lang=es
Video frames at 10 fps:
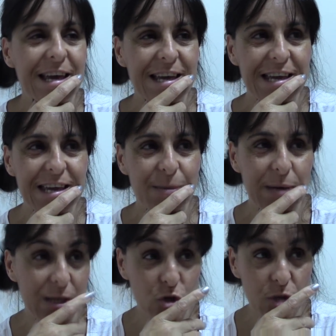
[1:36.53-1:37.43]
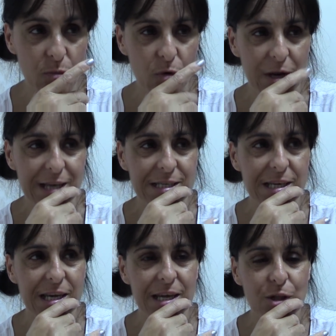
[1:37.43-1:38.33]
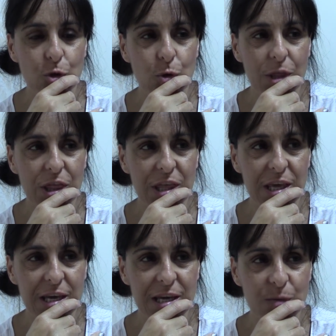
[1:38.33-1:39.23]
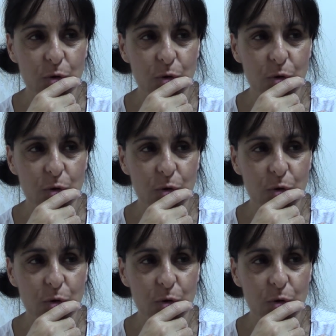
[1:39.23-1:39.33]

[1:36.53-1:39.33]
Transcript: Y me quedado sin bolas. Entonces,